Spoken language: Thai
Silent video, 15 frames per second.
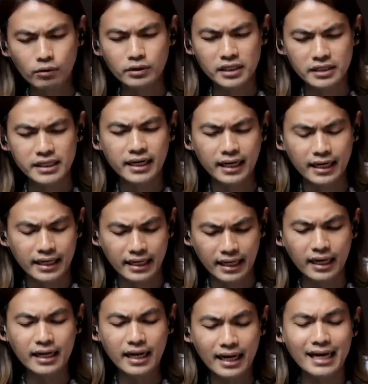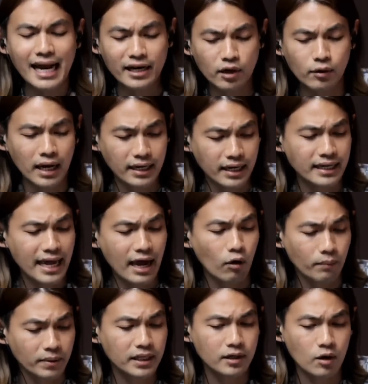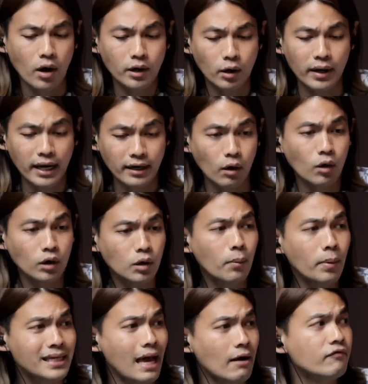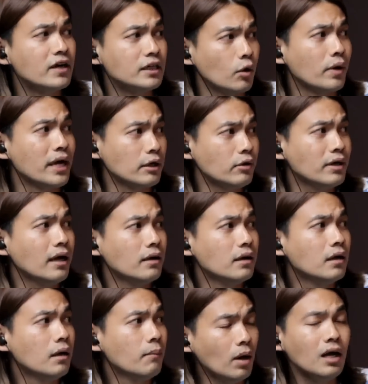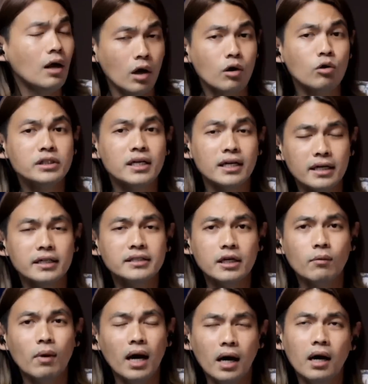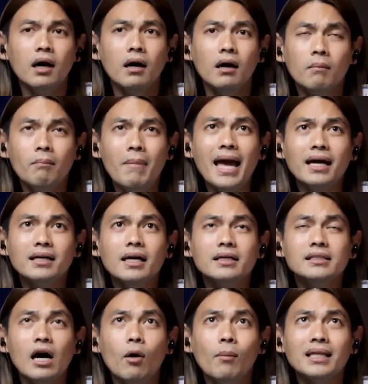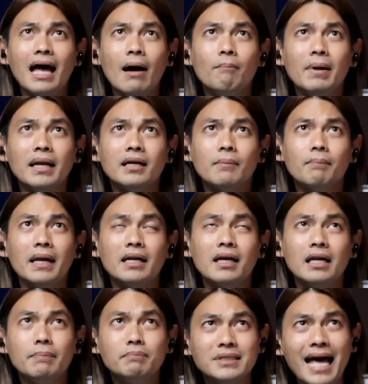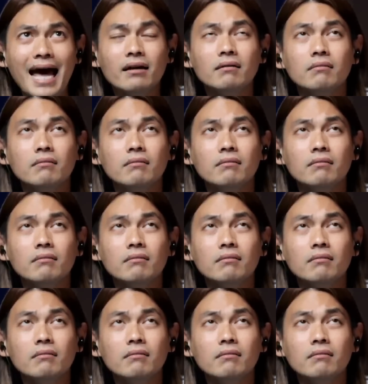จริงๆอะไรเงี้ยแล้วในขณะเดียวกันในแง่ของพิธีกรเราเองเราก็ต้องพยายามฝึกตัวเองด้วยนะเพราะเราก็รู้สึกกันจริงๆว่าแม้กระทั่งจะเอามาทำเป็นคลิปสั้น